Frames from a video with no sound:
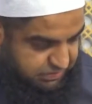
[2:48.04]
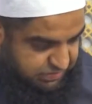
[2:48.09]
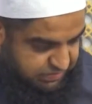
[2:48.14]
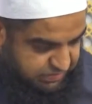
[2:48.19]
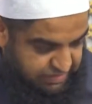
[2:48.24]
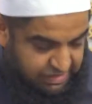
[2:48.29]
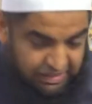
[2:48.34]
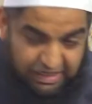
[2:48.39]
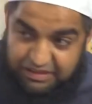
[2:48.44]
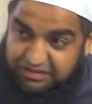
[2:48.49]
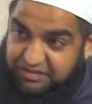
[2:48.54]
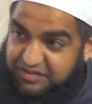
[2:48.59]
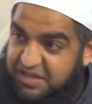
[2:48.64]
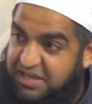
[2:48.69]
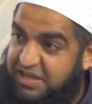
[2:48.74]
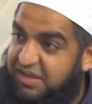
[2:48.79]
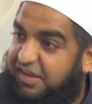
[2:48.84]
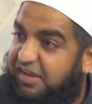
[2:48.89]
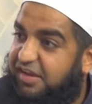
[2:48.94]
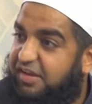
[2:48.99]
खाते
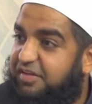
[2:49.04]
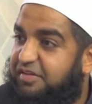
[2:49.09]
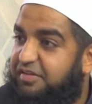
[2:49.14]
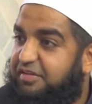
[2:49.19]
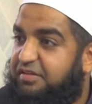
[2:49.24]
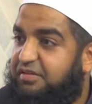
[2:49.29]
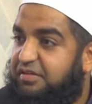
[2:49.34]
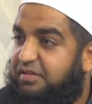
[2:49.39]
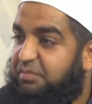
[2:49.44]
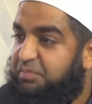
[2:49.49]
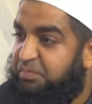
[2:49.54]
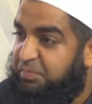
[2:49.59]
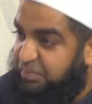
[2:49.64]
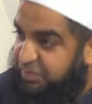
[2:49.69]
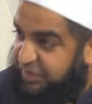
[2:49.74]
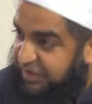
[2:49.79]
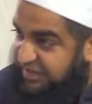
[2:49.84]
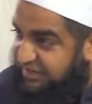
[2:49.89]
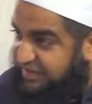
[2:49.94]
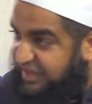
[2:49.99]
हैं
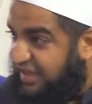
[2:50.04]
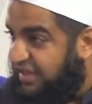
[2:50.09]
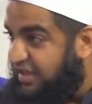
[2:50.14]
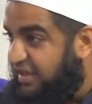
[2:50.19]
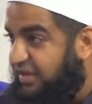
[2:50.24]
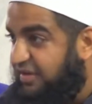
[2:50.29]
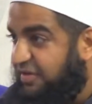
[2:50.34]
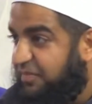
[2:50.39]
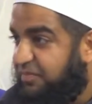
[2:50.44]
पीते हैं